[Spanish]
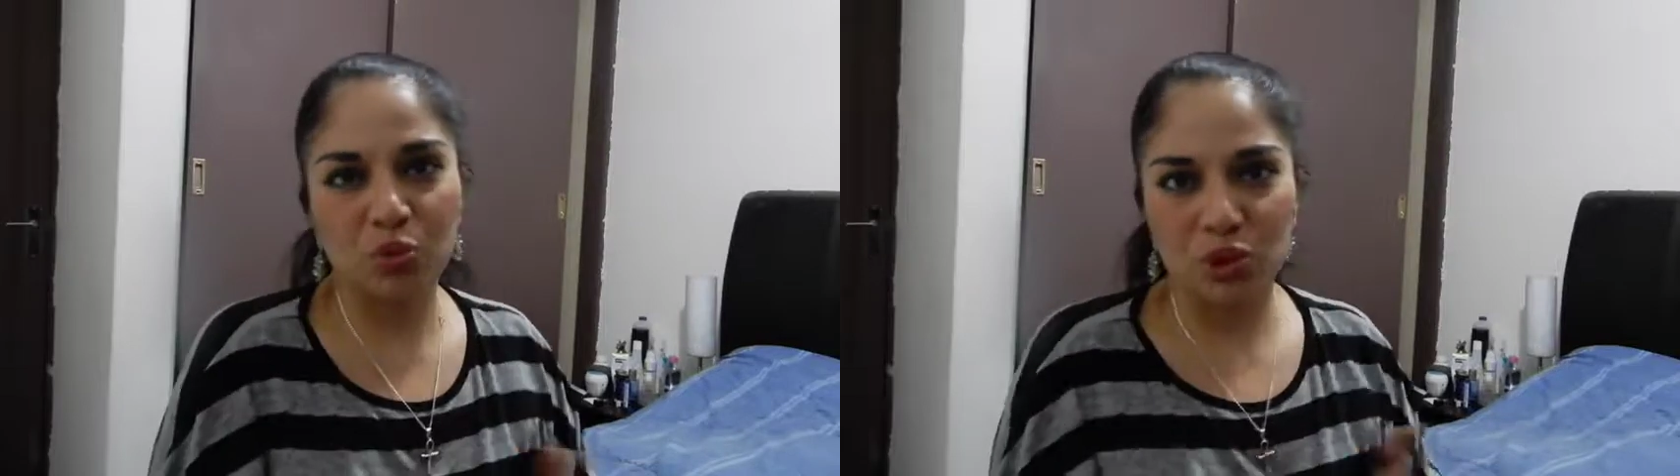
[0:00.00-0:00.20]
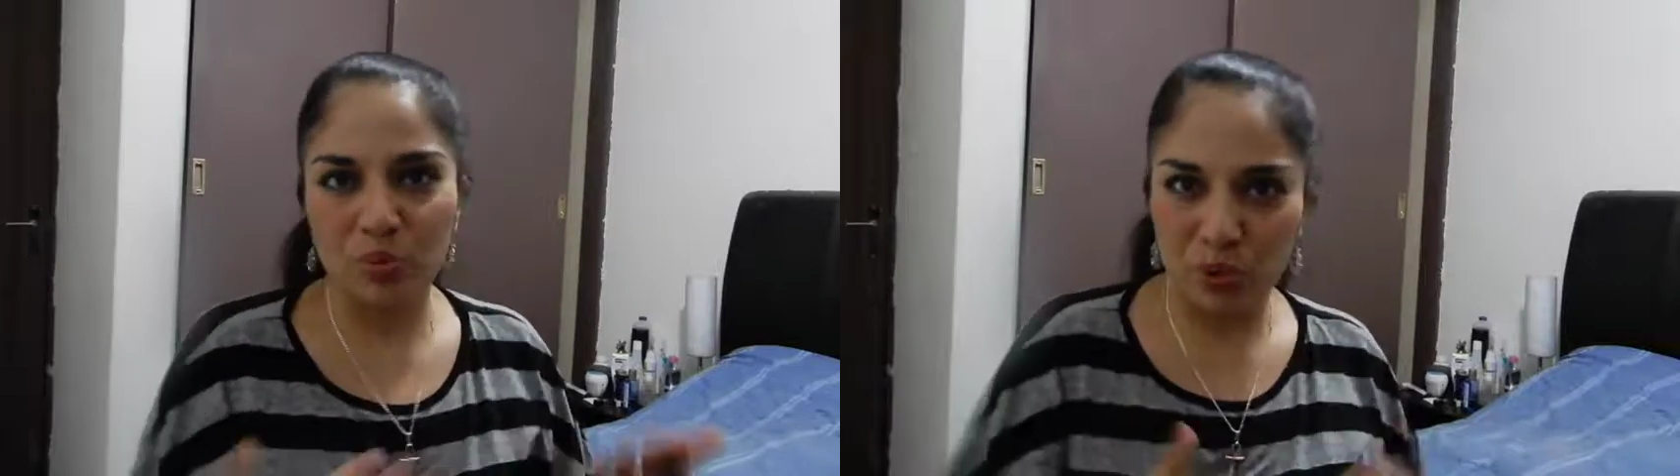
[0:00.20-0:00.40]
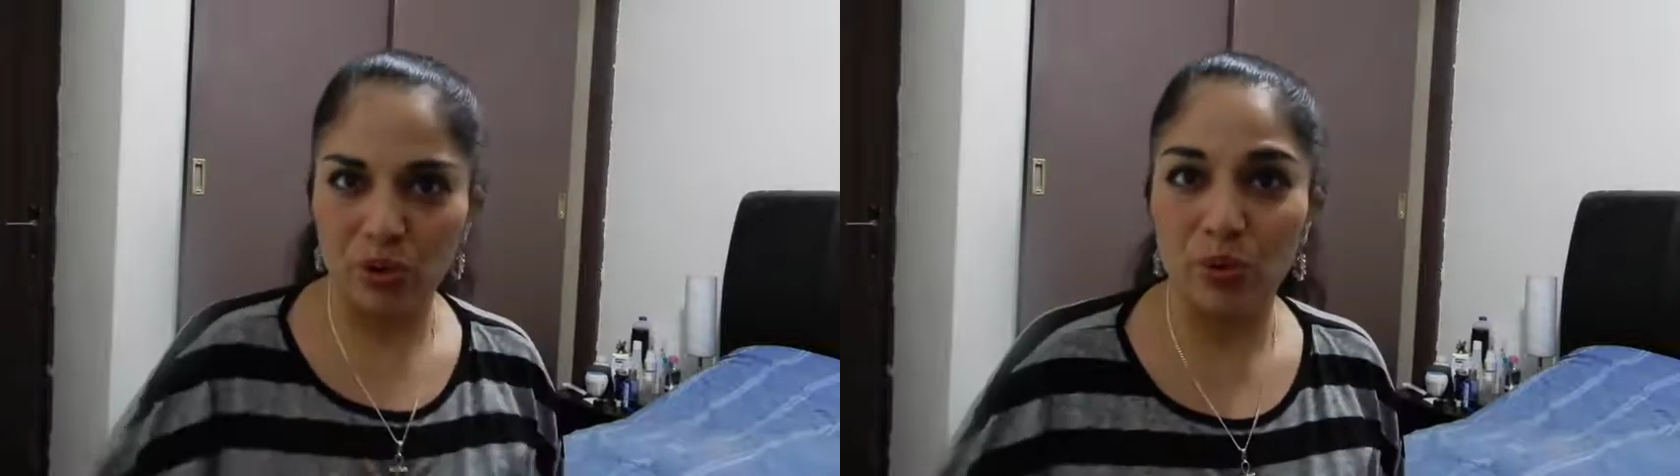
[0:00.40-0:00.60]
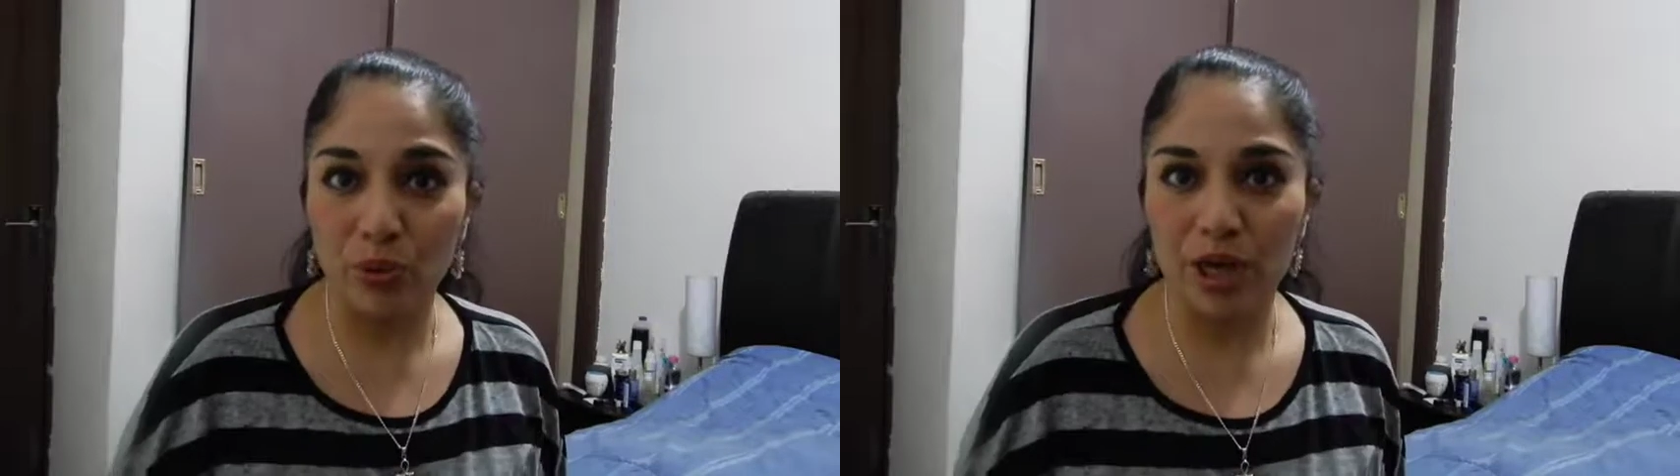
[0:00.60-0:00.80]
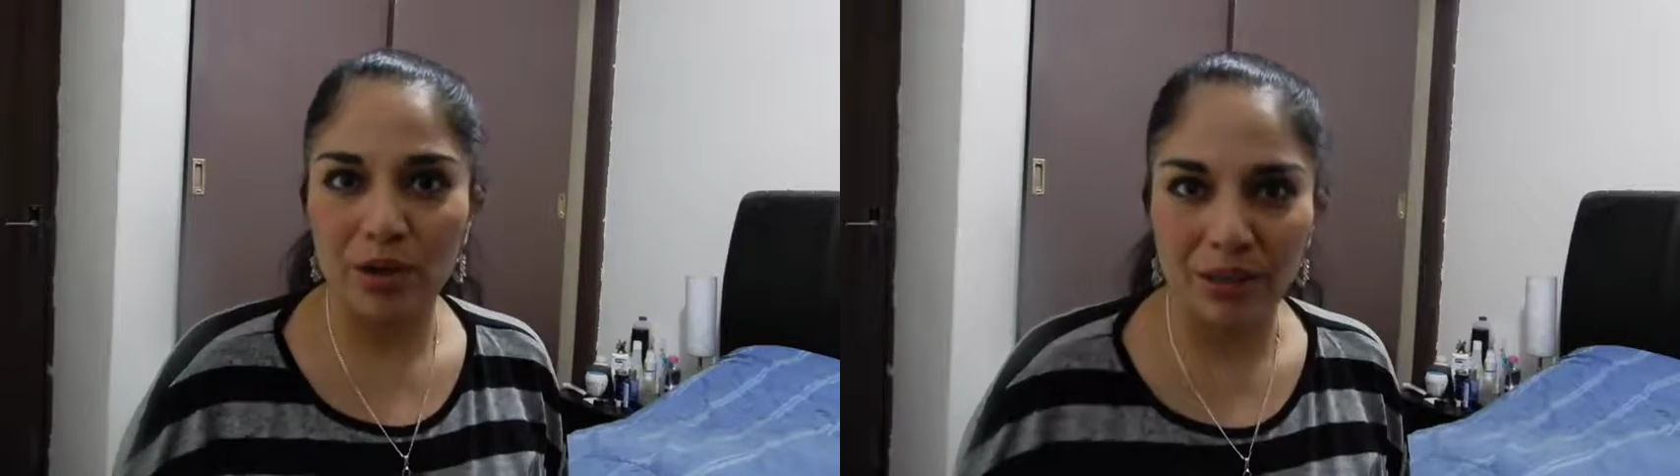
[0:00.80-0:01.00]
pude
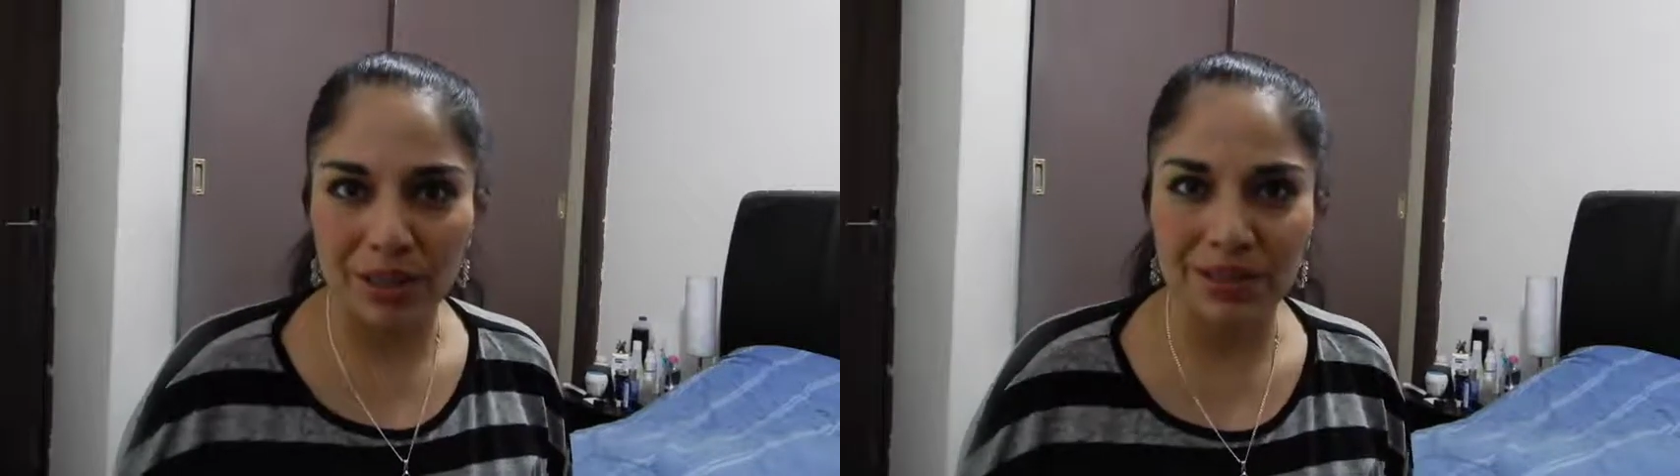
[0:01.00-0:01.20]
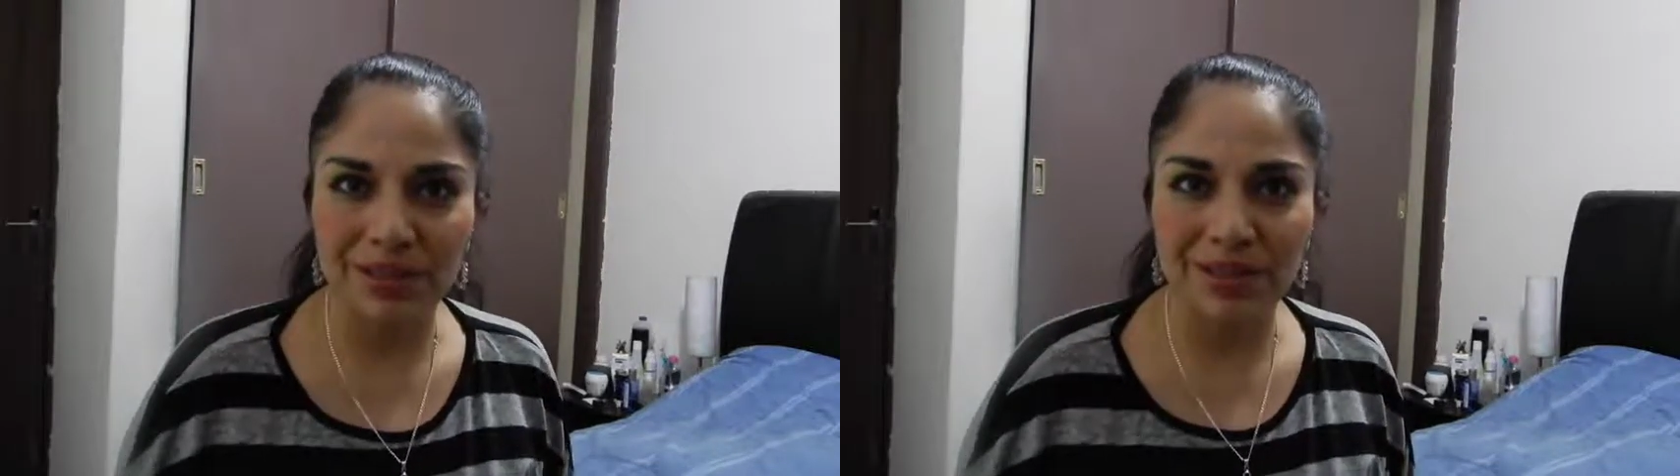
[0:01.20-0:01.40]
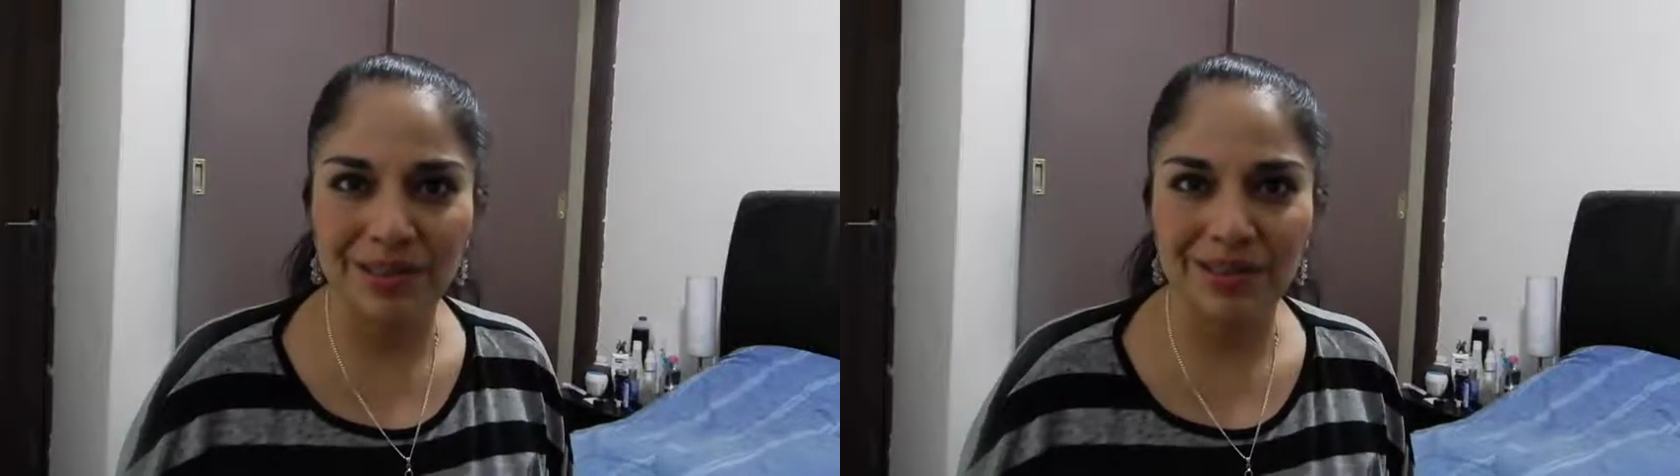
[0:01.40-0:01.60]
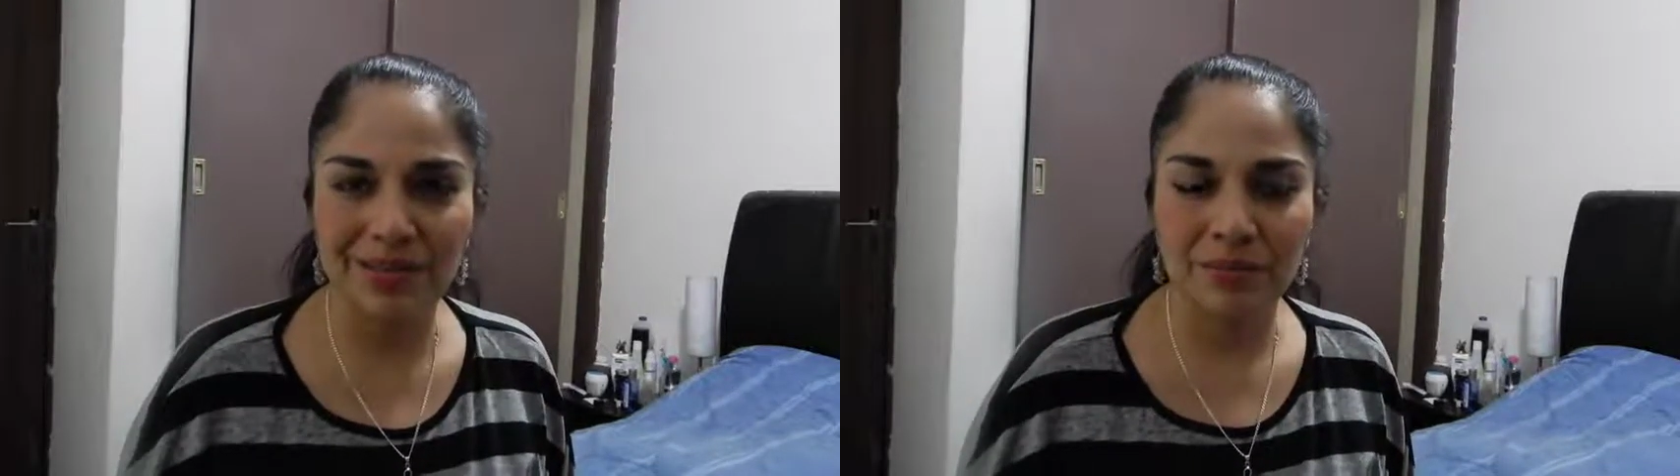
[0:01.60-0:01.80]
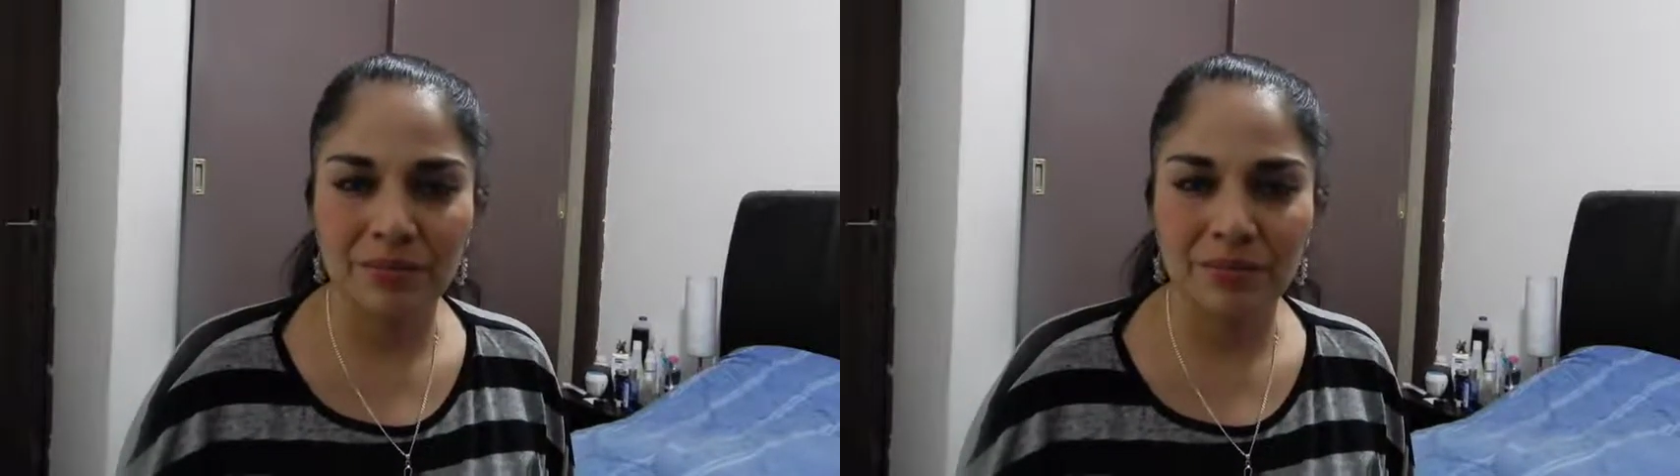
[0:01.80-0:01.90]
provocar un accidente.